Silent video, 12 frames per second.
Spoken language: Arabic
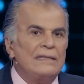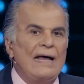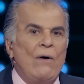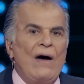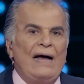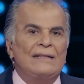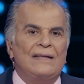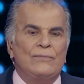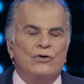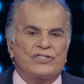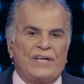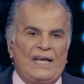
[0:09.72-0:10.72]
ده واحد
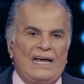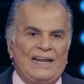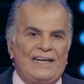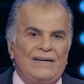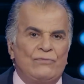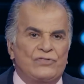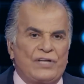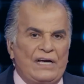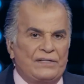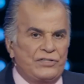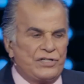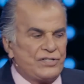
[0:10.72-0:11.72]
يبوق السيارة هي مو
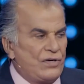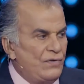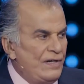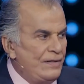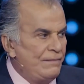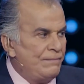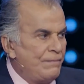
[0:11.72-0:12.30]
سيارتي شو تسوين؟